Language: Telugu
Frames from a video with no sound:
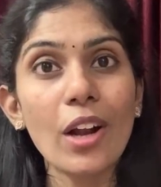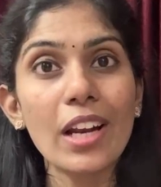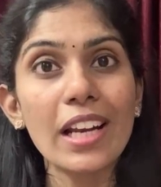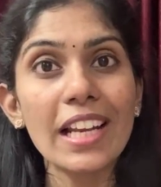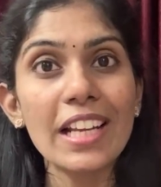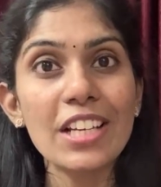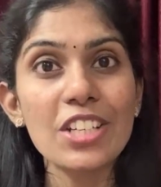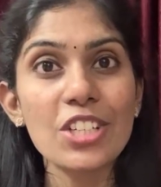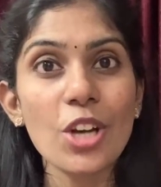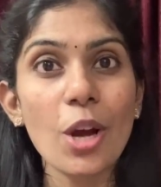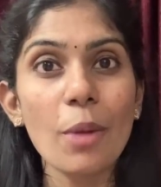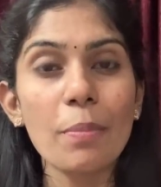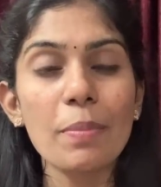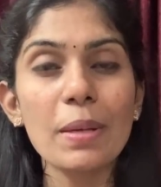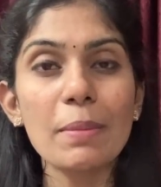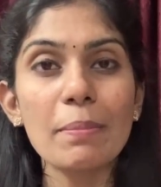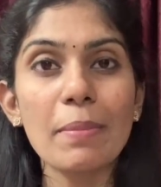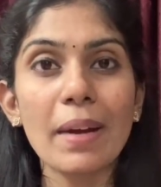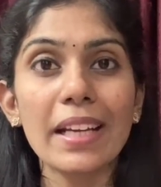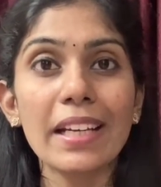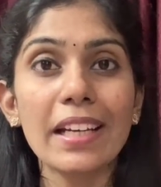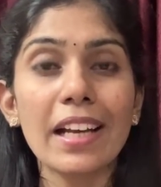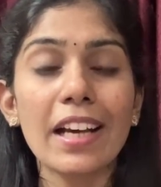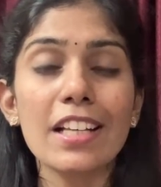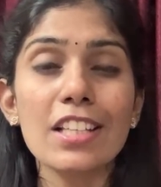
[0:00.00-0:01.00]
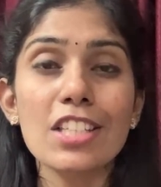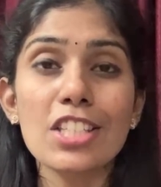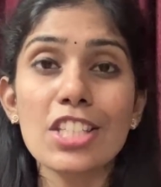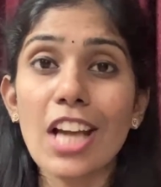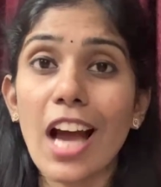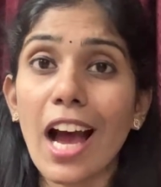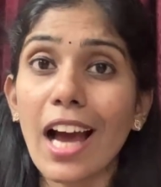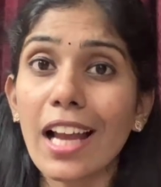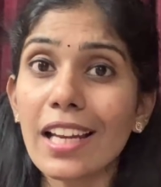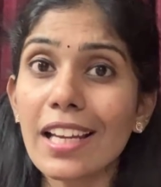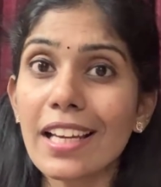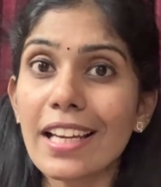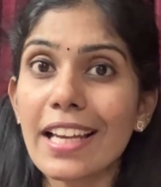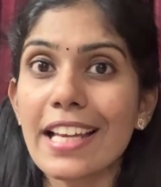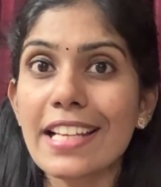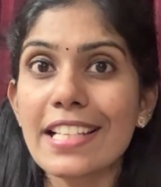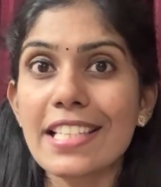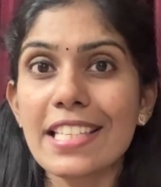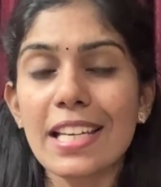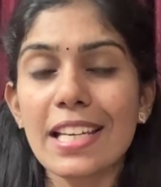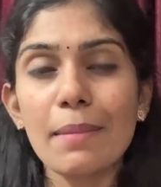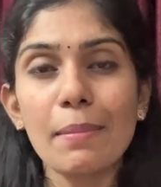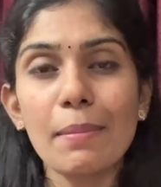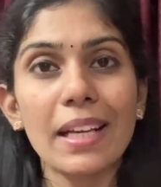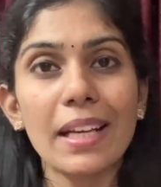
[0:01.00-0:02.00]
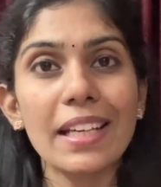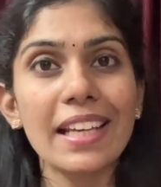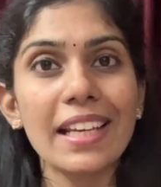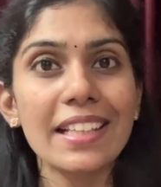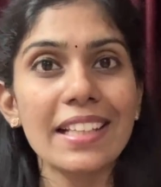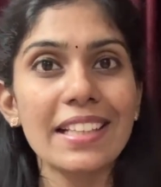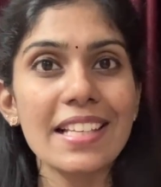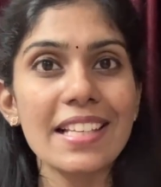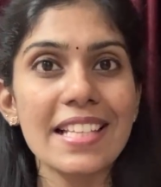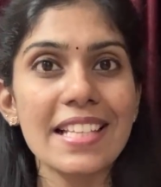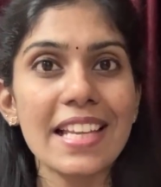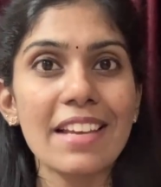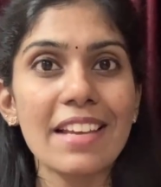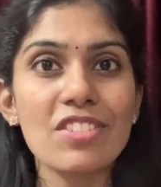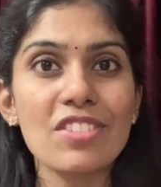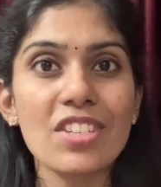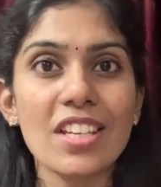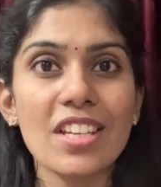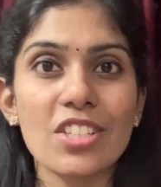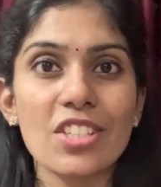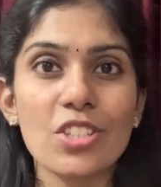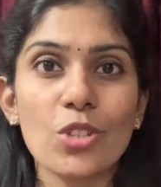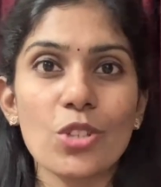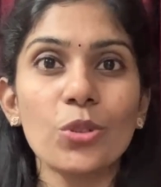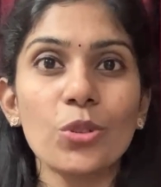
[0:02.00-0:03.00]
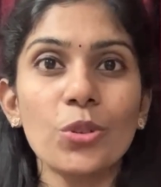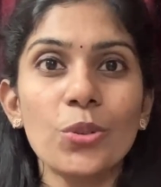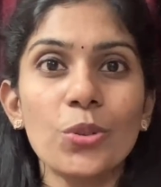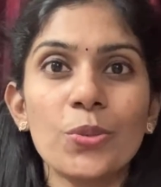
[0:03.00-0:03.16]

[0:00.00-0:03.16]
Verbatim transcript: ఆన్లైన్ షాపింగ్ పైన చాలా ఎక్స్ట్రా మనీ అయితే సేవ్ చేయొచ్చు